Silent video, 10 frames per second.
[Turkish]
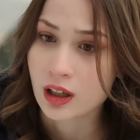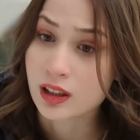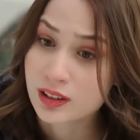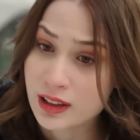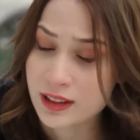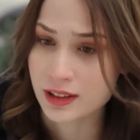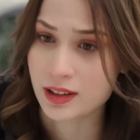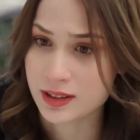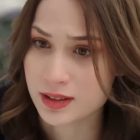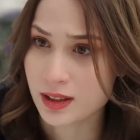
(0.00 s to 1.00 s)
Atlayın hadi
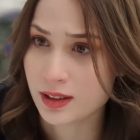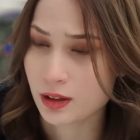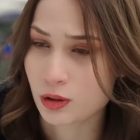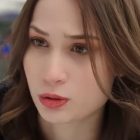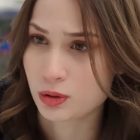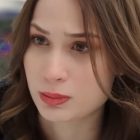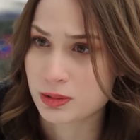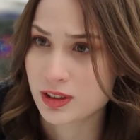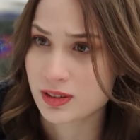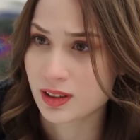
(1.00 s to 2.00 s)
hastaneye götüreyim
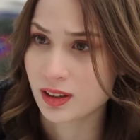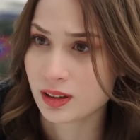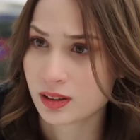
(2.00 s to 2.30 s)
sizi.